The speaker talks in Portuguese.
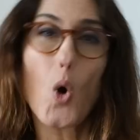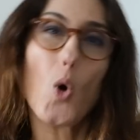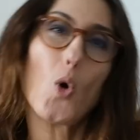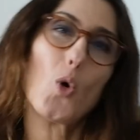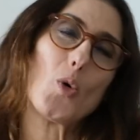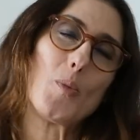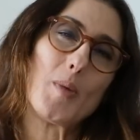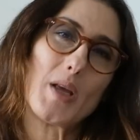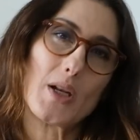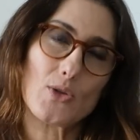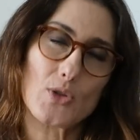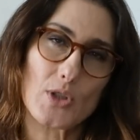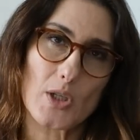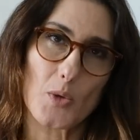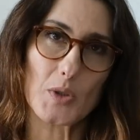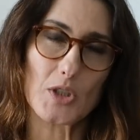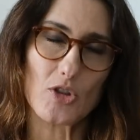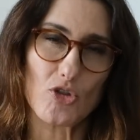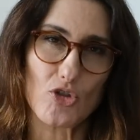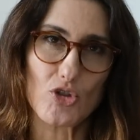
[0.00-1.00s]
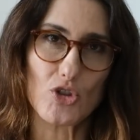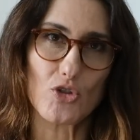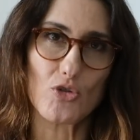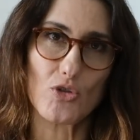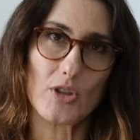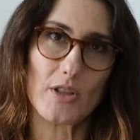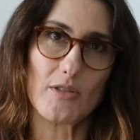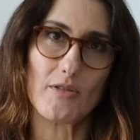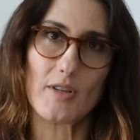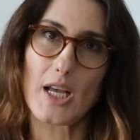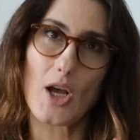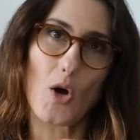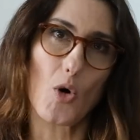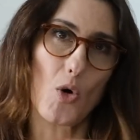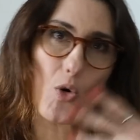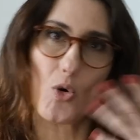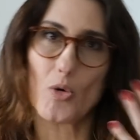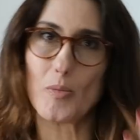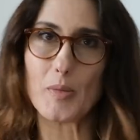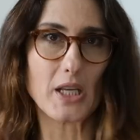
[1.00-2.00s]
Ou comia no chão assistindo TV
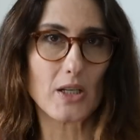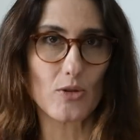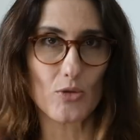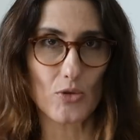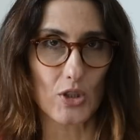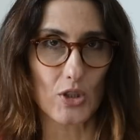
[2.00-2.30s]
ou comia no